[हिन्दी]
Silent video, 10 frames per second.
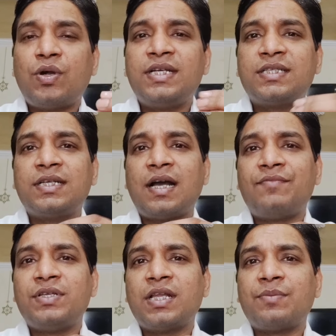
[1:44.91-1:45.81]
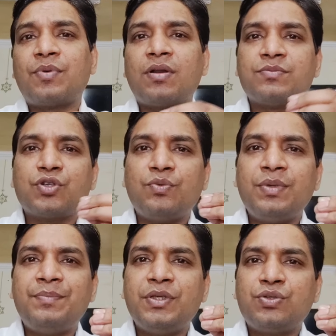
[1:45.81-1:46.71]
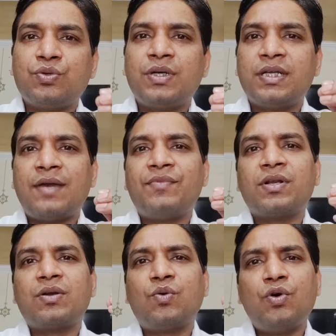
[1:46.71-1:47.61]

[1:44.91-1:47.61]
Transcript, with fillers: जॉइंट्स की काफ़ी ज़्यादा प्रॉब्लम्स हो बीपी शुगर या फिर